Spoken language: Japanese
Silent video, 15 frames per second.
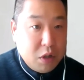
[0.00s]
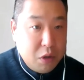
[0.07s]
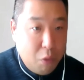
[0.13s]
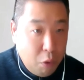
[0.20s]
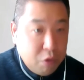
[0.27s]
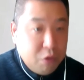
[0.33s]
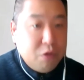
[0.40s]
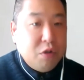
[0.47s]
う
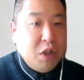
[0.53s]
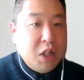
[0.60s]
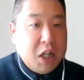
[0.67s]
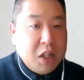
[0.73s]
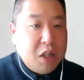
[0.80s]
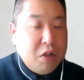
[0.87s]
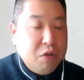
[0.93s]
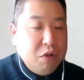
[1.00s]
億劫になっ
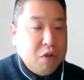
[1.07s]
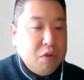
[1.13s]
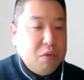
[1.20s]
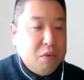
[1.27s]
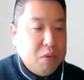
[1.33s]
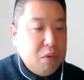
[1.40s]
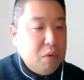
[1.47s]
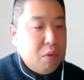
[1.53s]
てる人
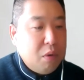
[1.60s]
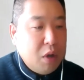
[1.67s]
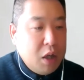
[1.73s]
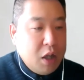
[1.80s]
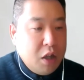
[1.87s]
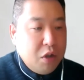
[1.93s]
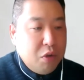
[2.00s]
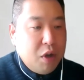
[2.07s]
を
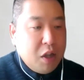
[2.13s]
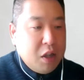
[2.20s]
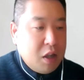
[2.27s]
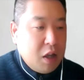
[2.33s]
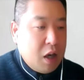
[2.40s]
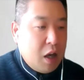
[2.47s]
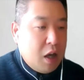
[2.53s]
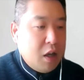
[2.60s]
どうやったら